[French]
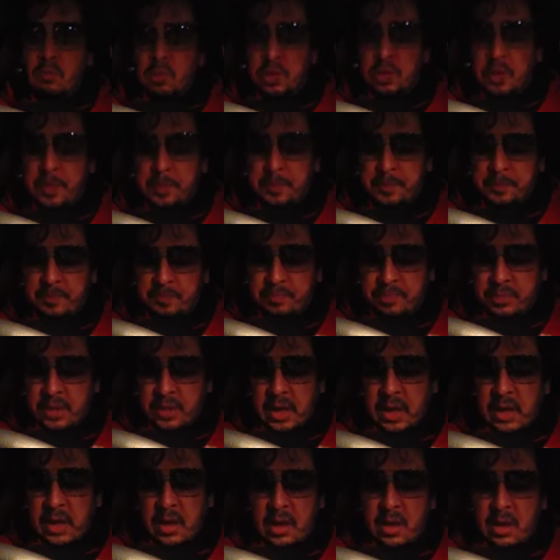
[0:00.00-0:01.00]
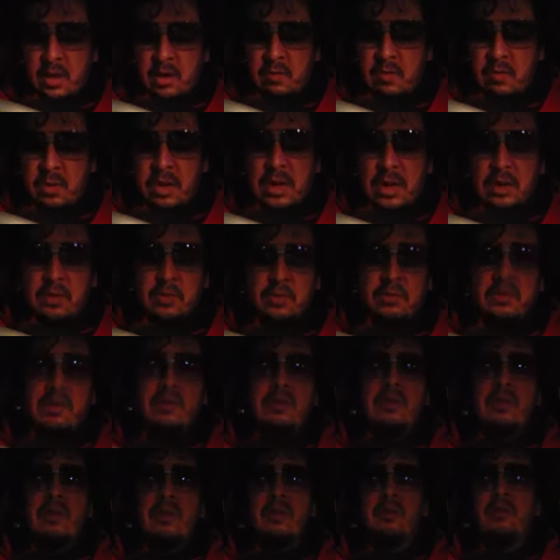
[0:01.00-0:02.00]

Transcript: ou autre. Voilà, donc ça c'était